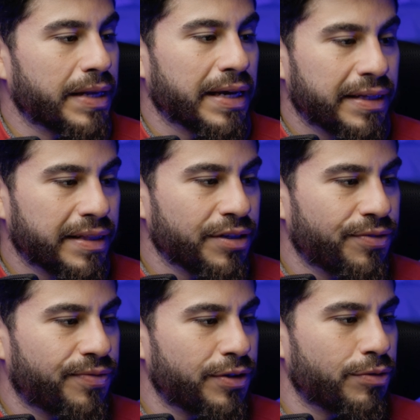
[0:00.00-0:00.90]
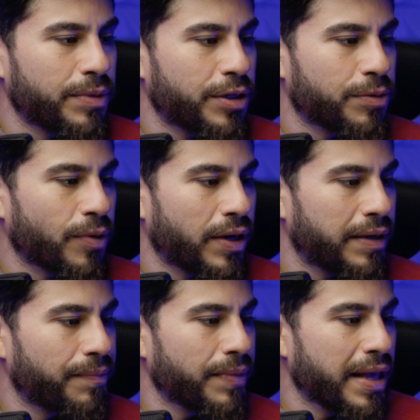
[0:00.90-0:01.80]
Aqui tá difícil mesmo,
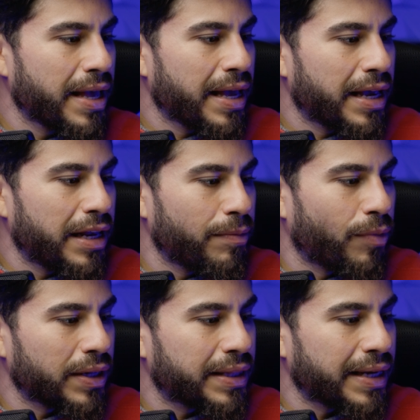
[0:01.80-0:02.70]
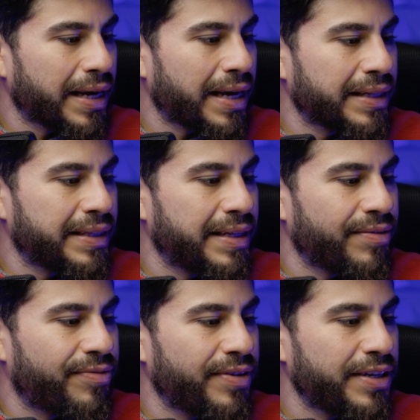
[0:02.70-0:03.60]
olha. Ele bota
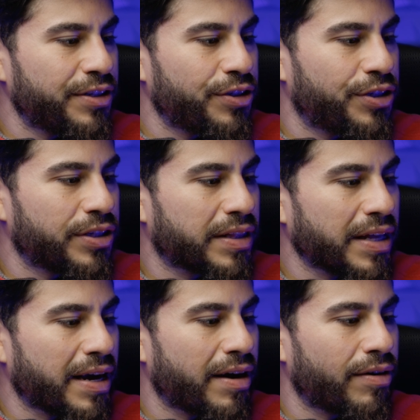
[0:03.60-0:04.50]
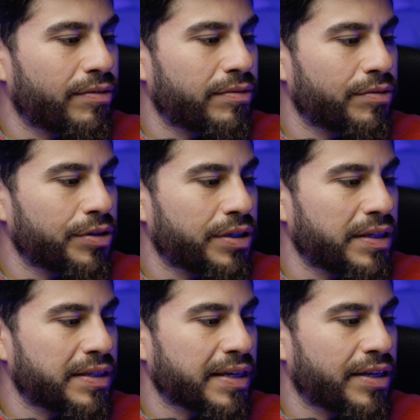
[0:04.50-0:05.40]
ADV digital.
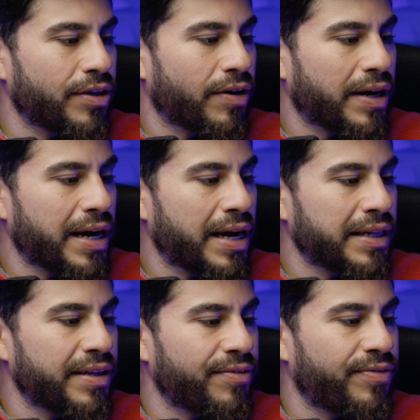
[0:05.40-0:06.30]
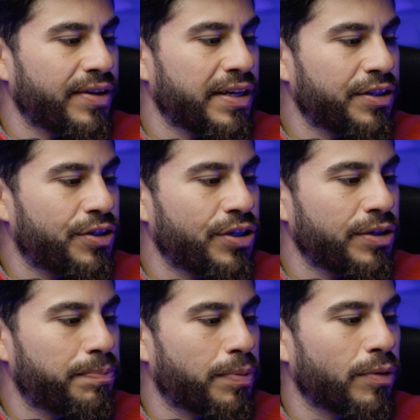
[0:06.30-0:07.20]
Gostei desse aqui, ó. ADV
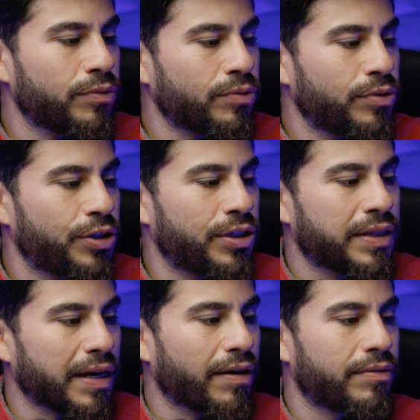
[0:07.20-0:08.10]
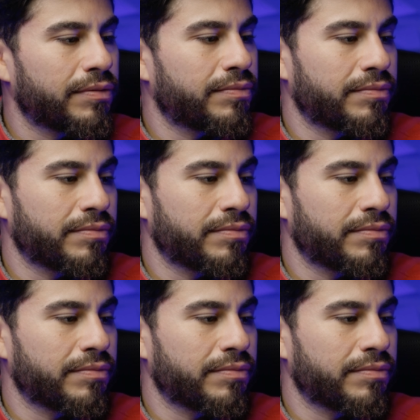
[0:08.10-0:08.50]
de ponto digital.